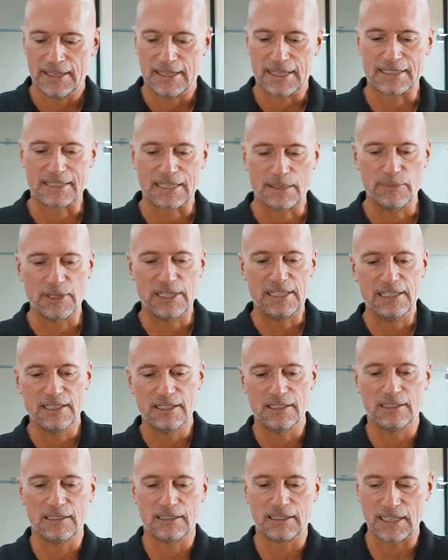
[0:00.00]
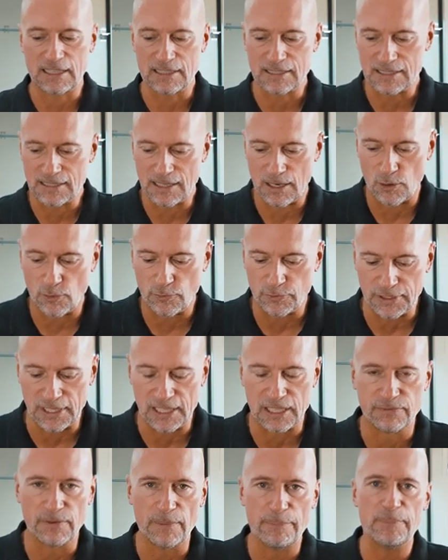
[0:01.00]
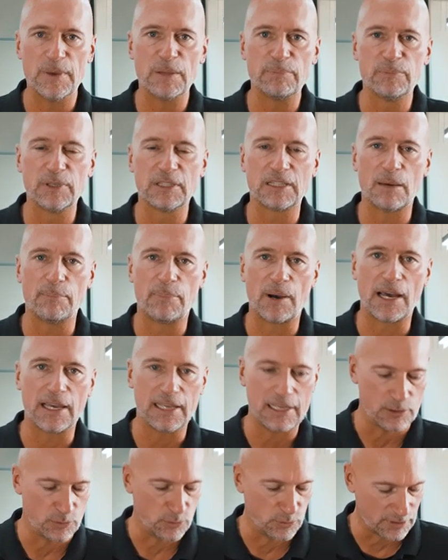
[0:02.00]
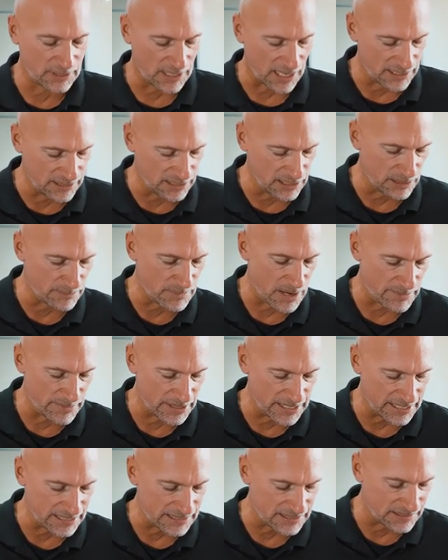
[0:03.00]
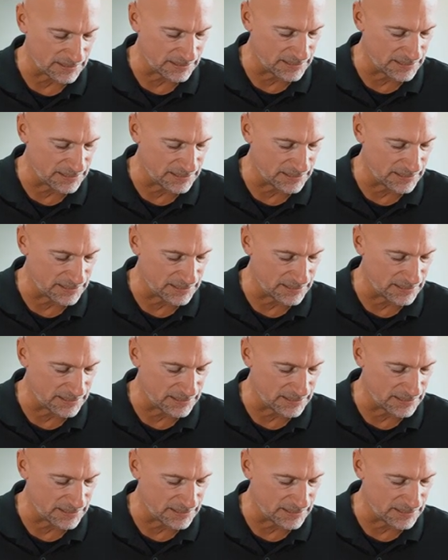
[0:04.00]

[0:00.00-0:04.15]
Jetzt haben wir hier einen ganzen Haufen Equipment mit dabei. Unter anderem haben wir jetzt